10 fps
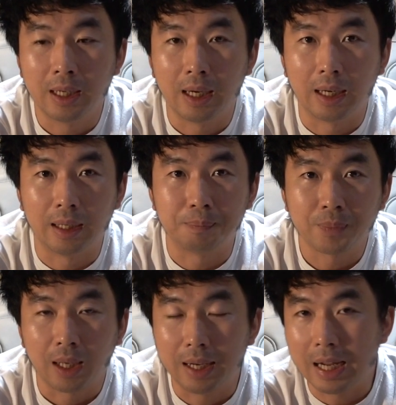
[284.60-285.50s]
à,
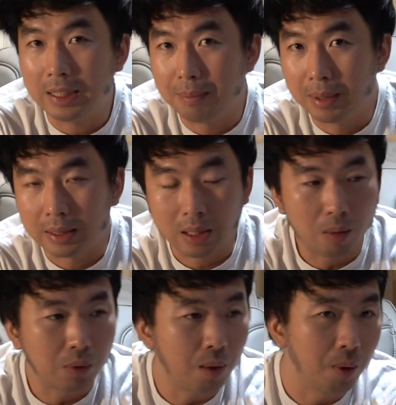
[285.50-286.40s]
ở đây thì mình
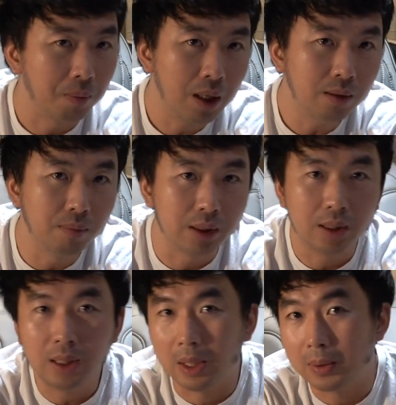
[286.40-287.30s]
không có mục đích mình
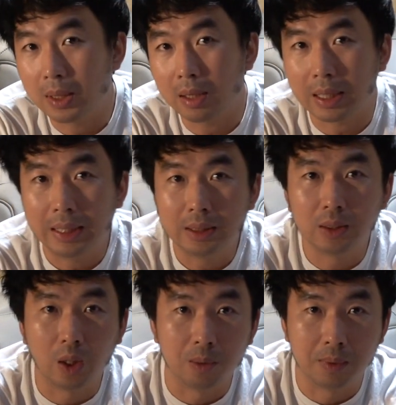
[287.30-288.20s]
giới thiệu cho cái
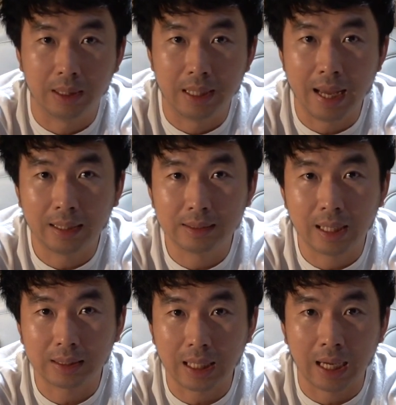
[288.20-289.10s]
thương hiệu mình đang
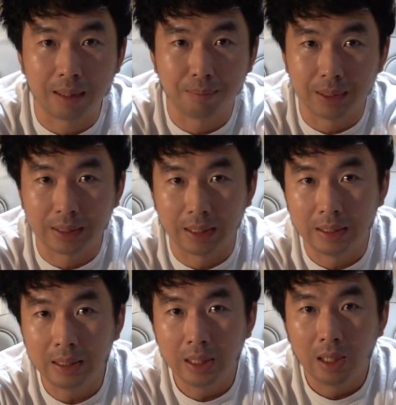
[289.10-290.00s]
đang xài mình
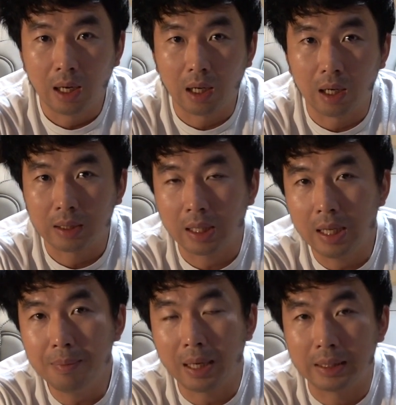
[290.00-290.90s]
chỉ uh, cái
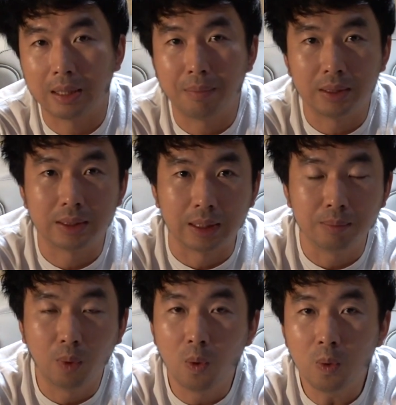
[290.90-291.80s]
clip này thì mình chỉ
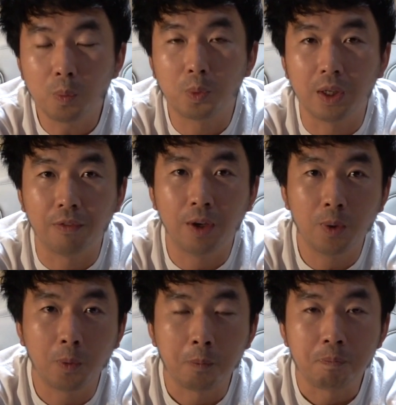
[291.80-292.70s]
muốn
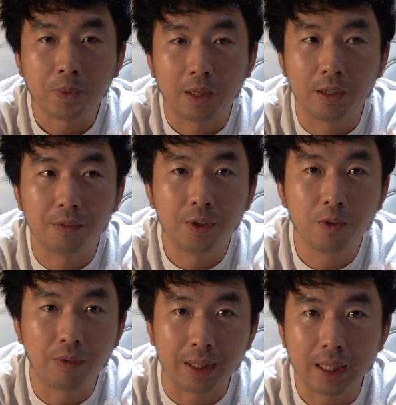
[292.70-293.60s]
review
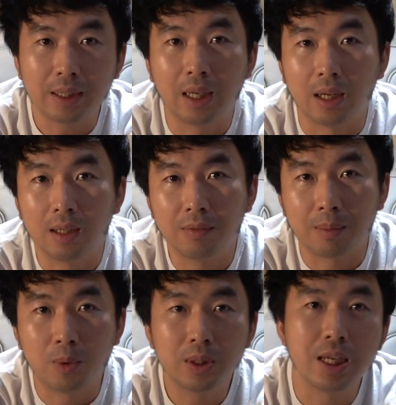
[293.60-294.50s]
review và nhắc nhở và
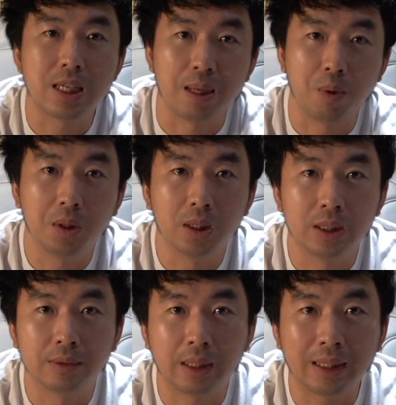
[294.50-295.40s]
muốn chia sẻ mọi
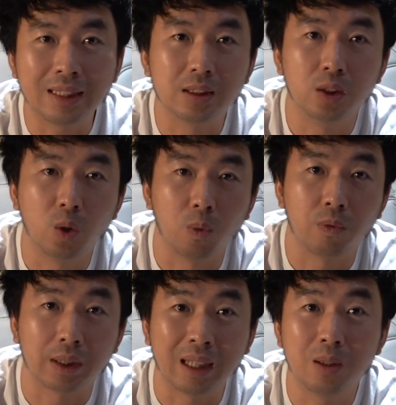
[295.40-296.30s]
người cái cách sử dụng
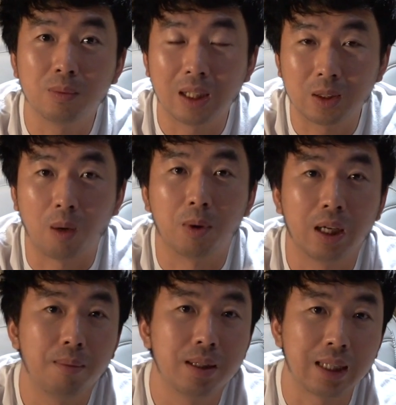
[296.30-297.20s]
và cách chúng ta chọn một
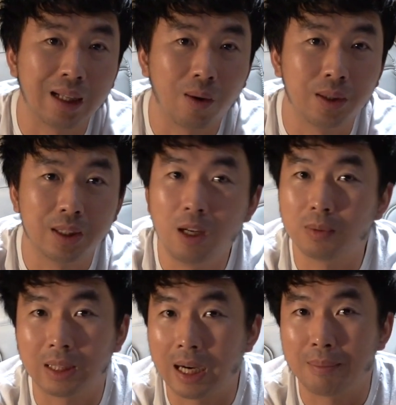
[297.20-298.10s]
cái massage thôi chứ không
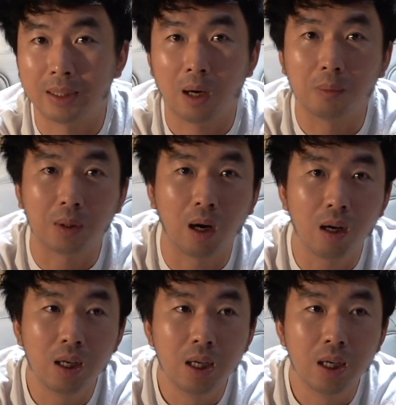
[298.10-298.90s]
ra mình không có